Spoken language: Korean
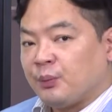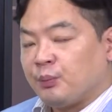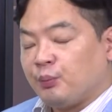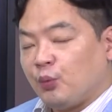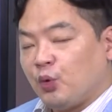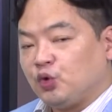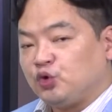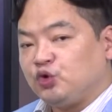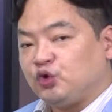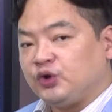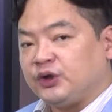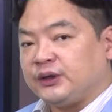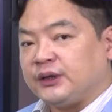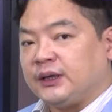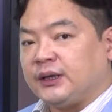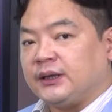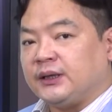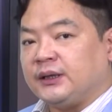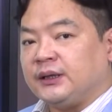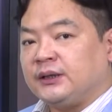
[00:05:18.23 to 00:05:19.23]

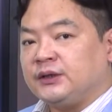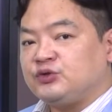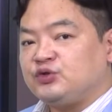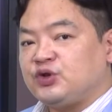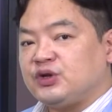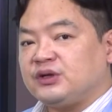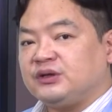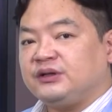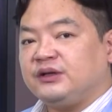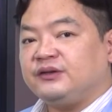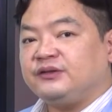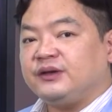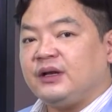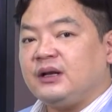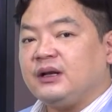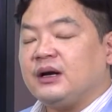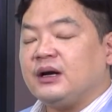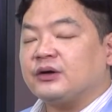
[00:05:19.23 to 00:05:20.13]
모듈이나 최근에 셀